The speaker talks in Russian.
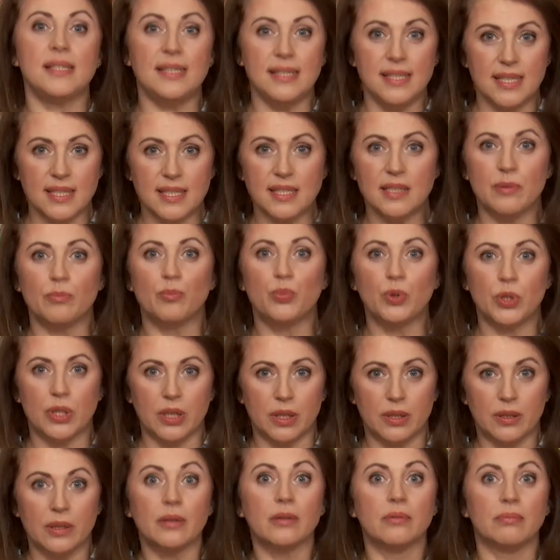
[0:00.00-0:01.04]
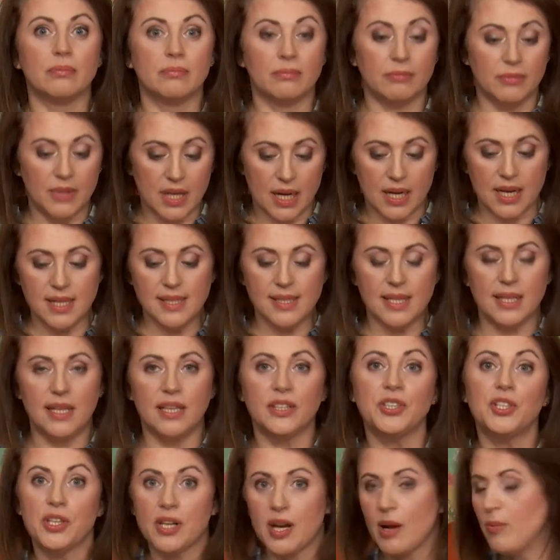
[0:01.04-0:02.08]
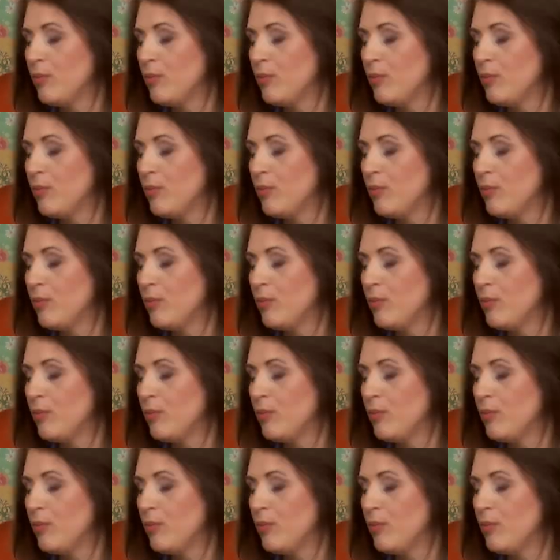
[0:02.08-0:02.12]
и с тестом будет гораздо легче